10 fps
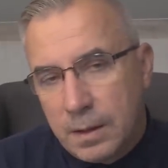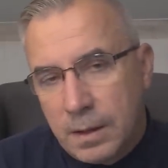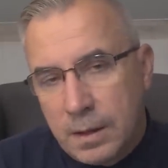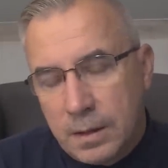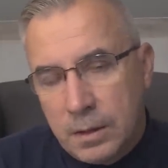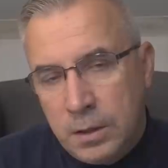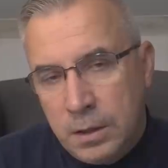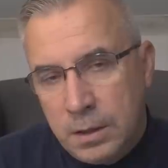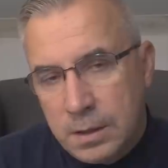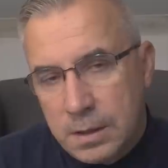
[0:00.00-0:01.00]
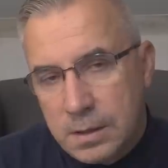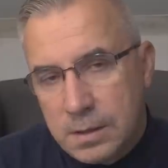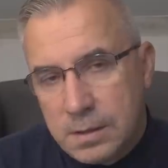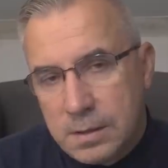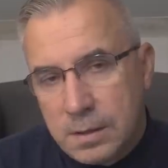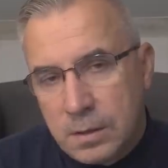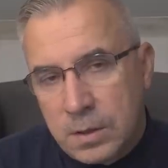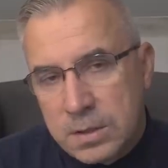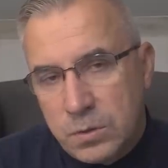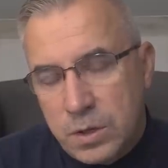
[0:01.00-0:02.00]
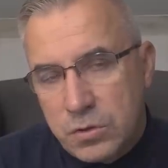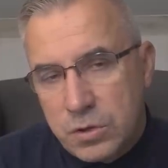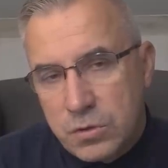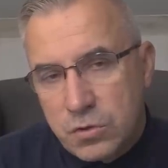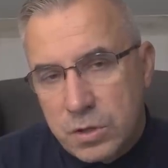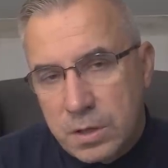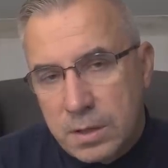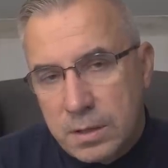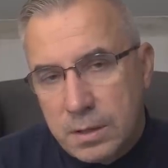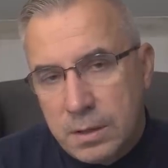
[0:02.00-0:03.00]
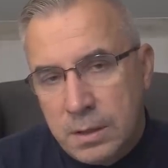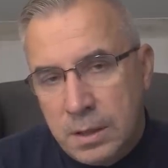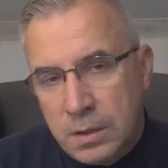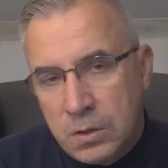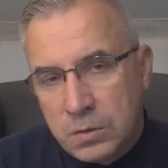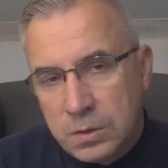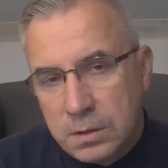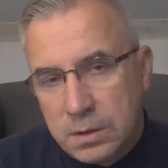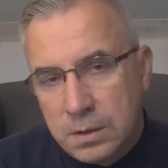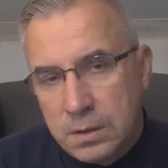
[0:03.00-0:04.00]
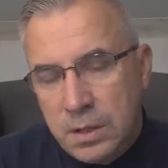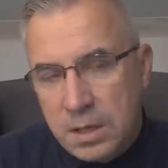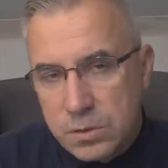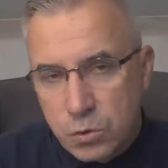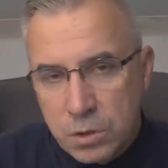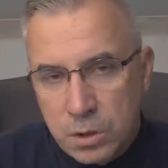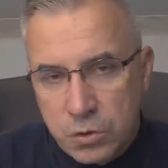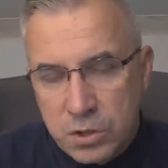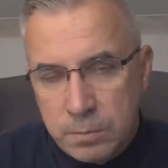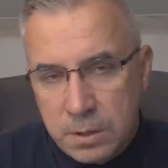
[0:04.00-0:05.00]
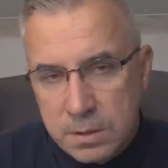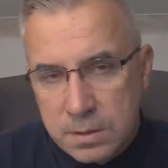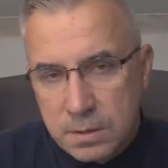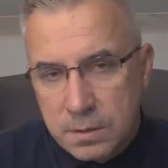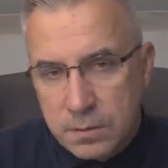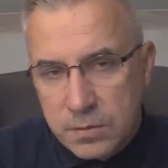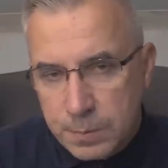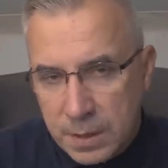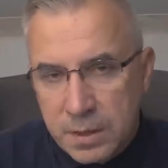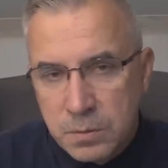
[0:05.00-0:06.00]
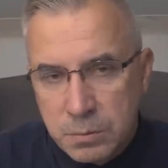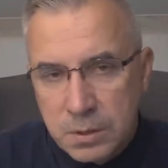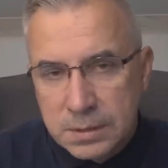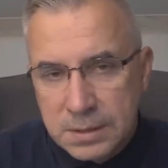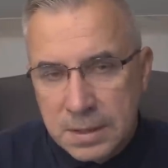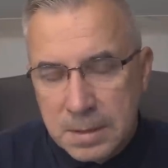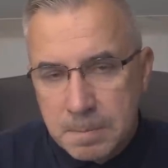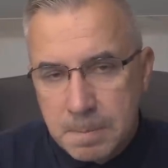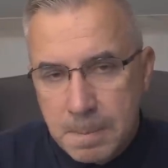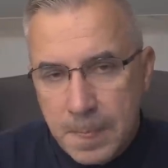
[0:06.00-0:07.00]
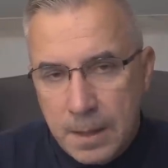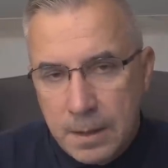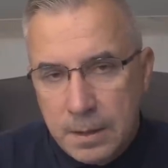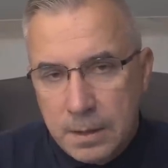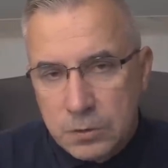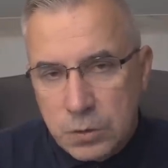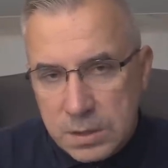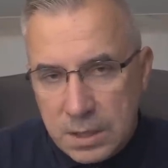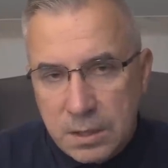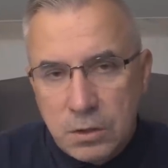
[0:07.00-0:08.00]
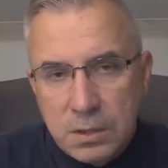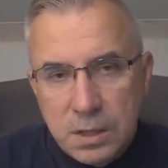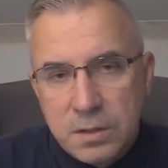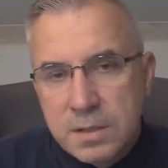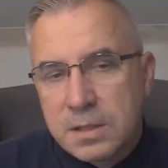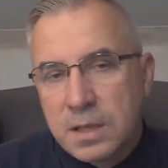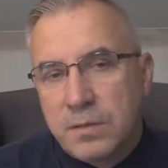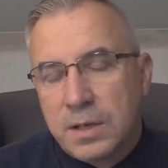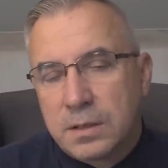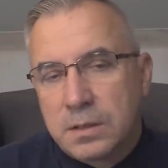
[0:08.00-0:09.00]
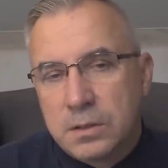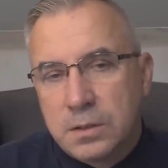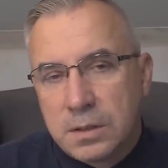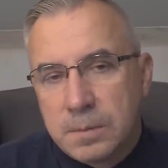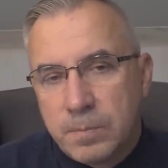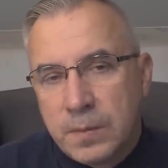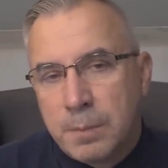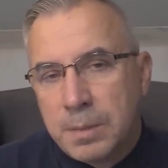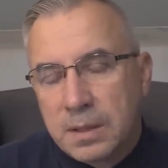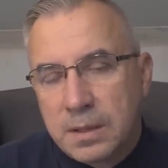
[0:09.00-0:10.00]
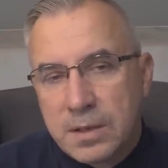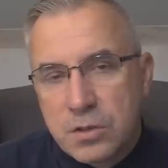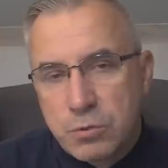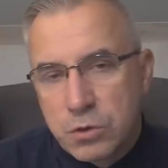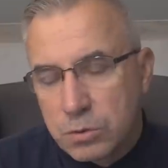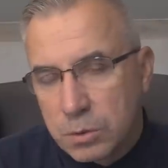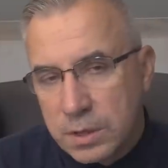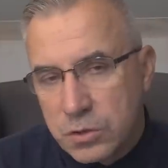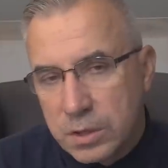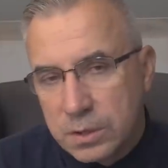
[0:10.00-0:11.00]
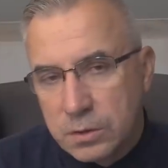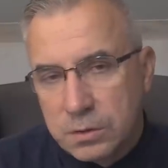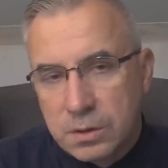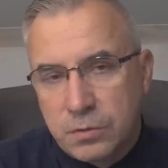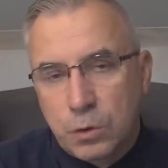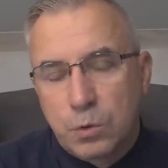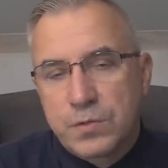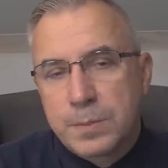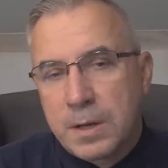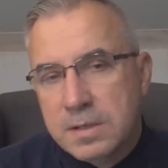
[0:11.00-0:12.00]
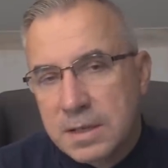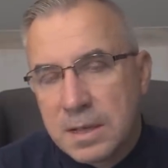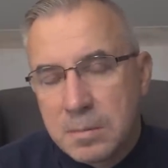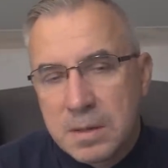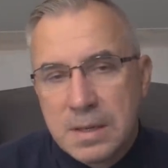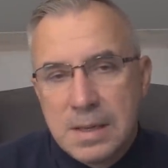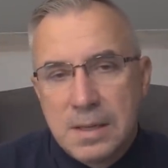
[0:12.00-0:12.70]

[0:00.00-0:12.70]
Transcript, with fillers: e, i okazuje się, że Leon nie jest już Leosiem, jest wspaniałym bohaterem. Doznaje kolejnych zniewag, gdy na barykadzie przytula się do tych worków z piaskiem